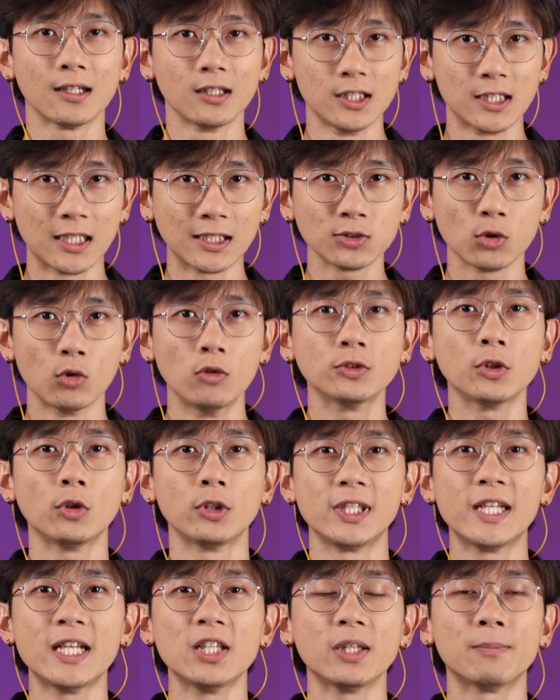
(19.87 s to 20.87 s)
เหลือสูงสุ
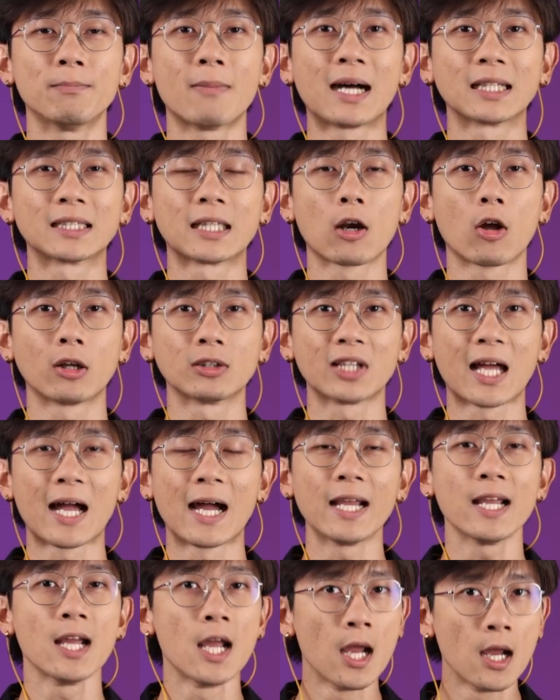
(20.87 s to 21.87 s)
ด20บาทตลอด
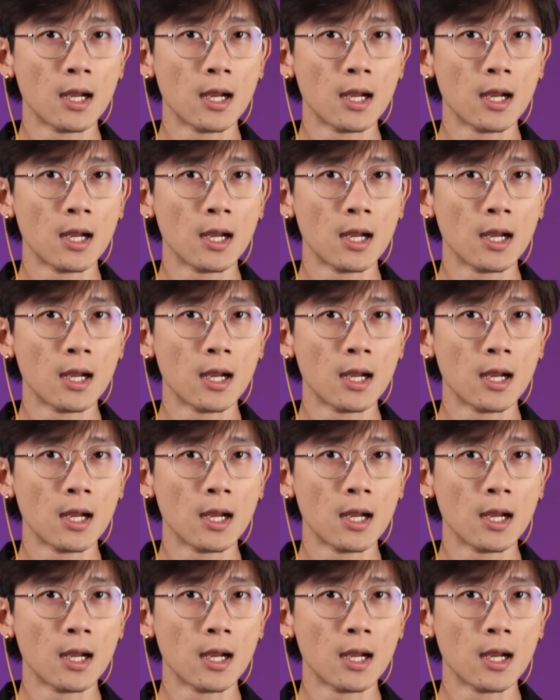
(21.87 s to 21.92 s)
สาย